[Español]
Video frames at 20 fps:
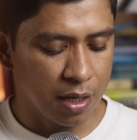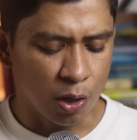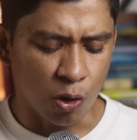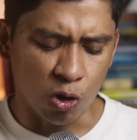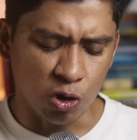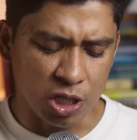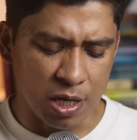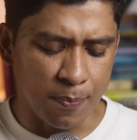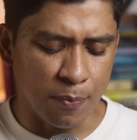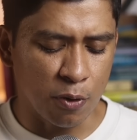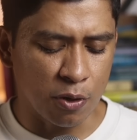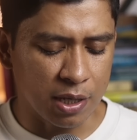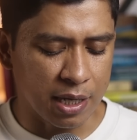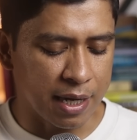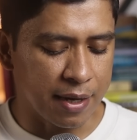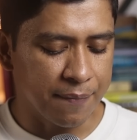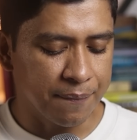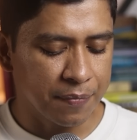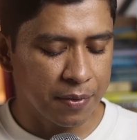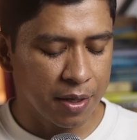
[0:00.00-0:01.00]
No sé por
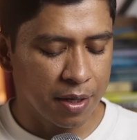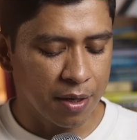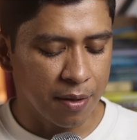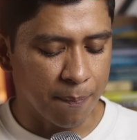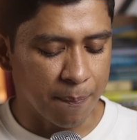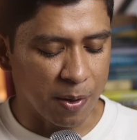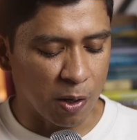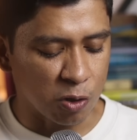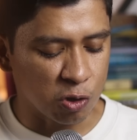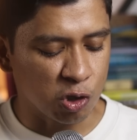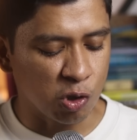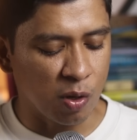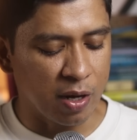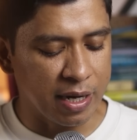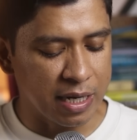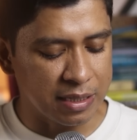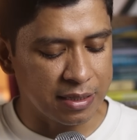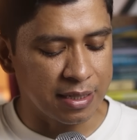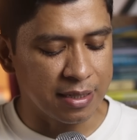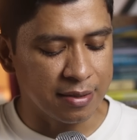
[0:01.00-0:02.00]
qué, pero
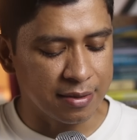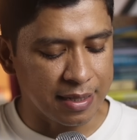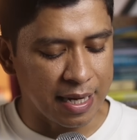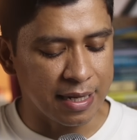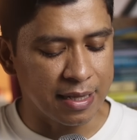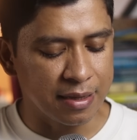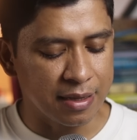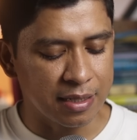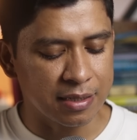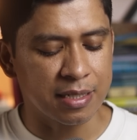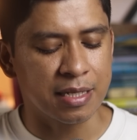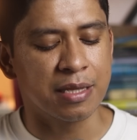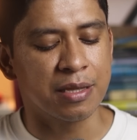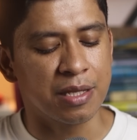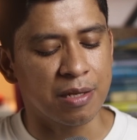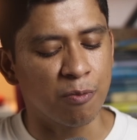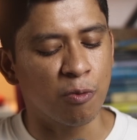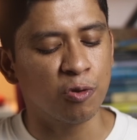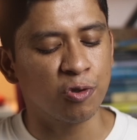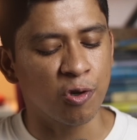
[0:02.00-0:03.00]
solo en ese instante
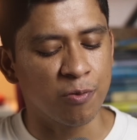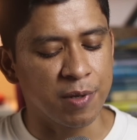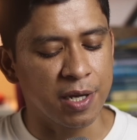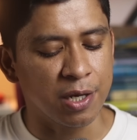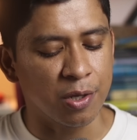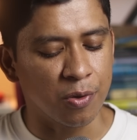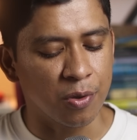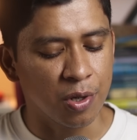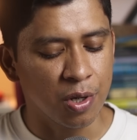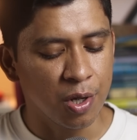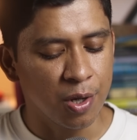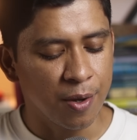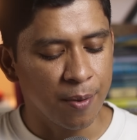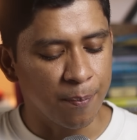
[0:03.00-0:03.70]
sentí mucho miedo,